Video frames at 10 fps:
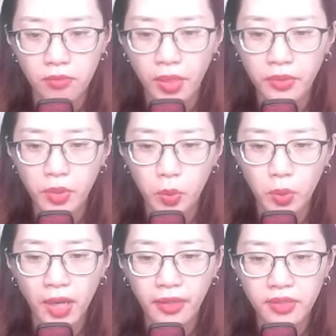mặc
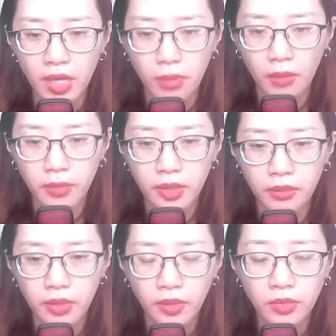dù hắn đã bỏ mình,
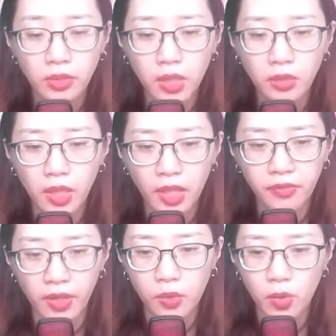nhưng thân thể
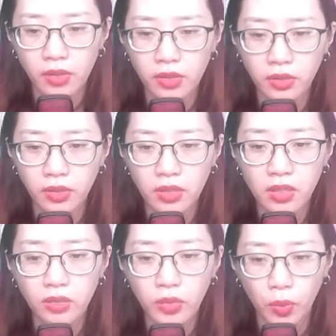vẫn quật cường
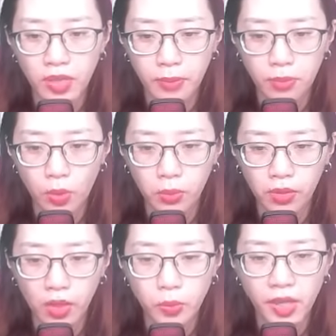ngưng tụ làm một,
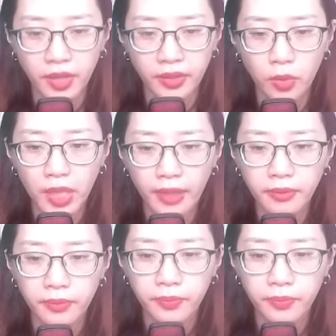không hề tiêu tán.